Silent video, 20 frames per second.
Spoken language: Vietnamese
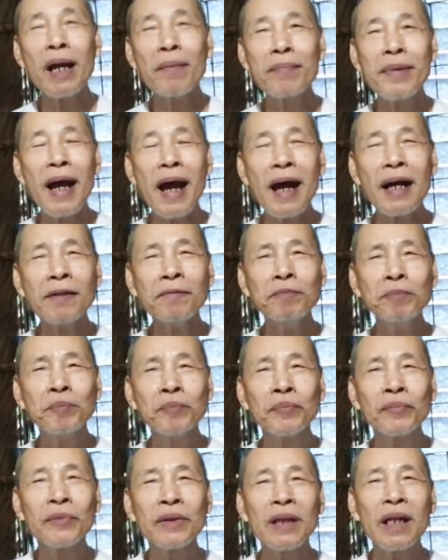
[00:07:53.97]
đêm nở
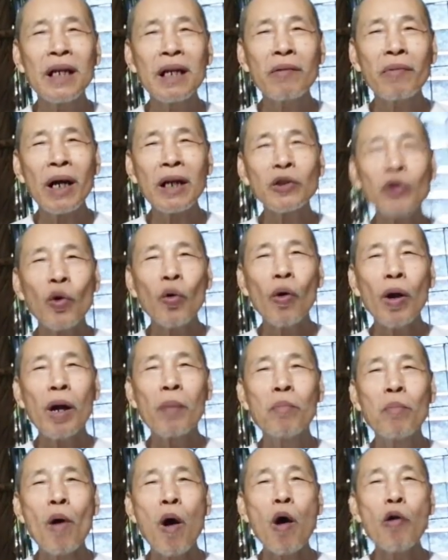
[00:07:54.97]
nhưng phải tu
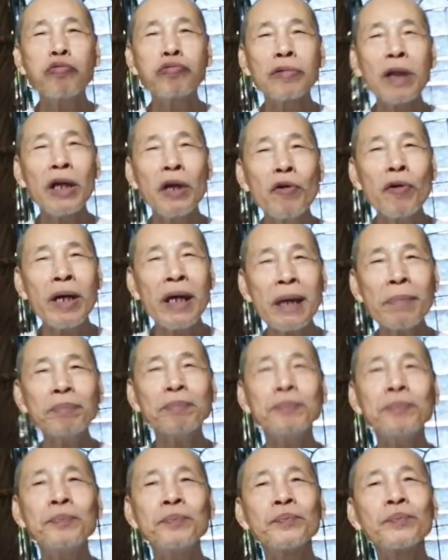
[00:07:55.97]
là một tiểu kiếp
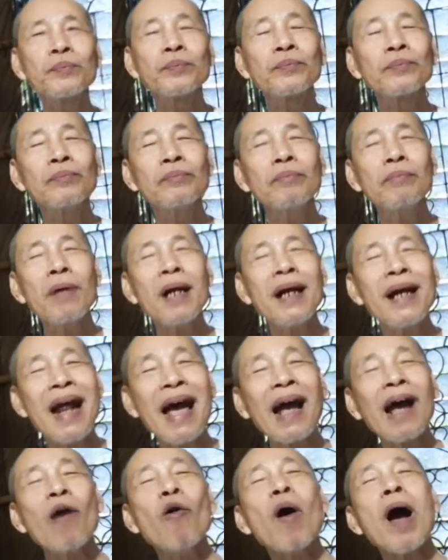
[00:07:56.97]
mới
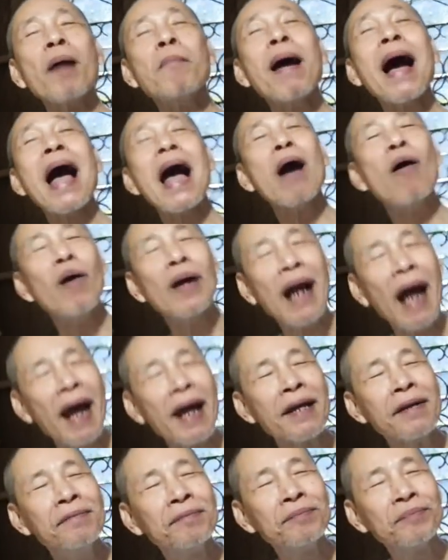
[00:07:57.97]
đắc cái quả bằng hồi
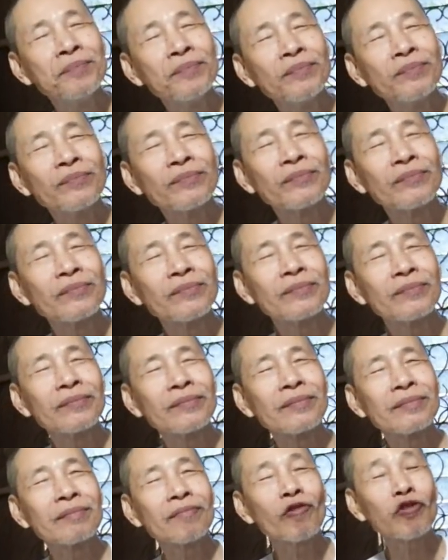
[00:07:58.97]
nãy
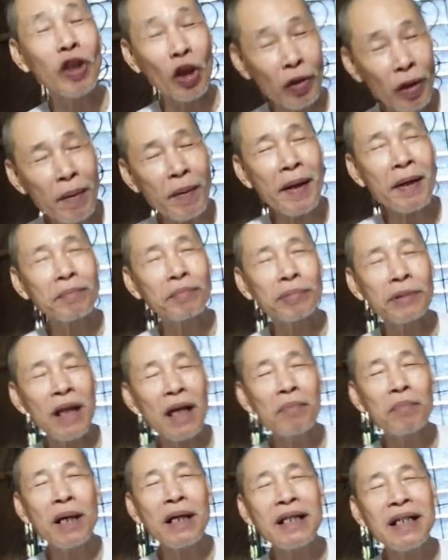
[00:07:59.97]
dạ. tiểu kiếp bằng
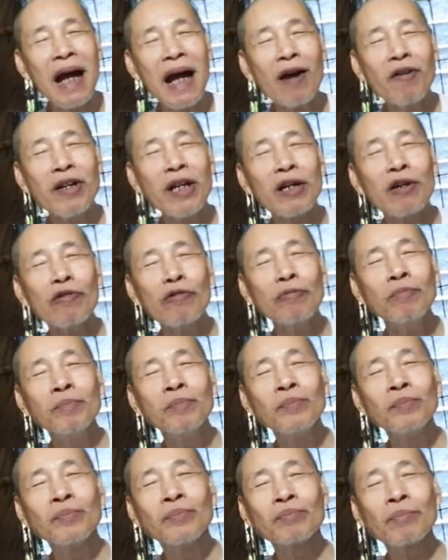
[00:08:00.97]
tới 16 triệu
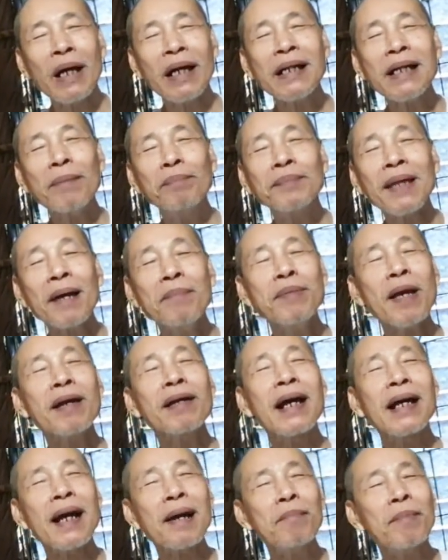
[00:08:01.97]

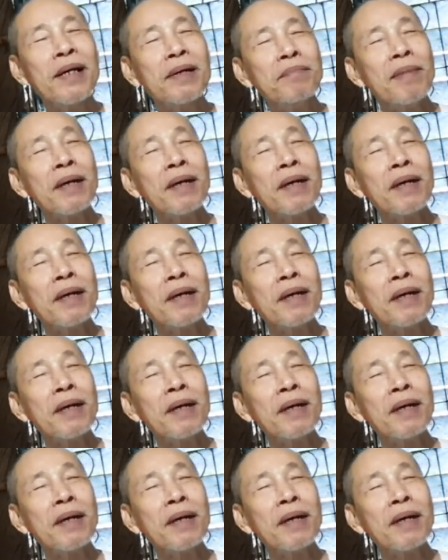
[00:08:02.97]
780 ngàn năm nó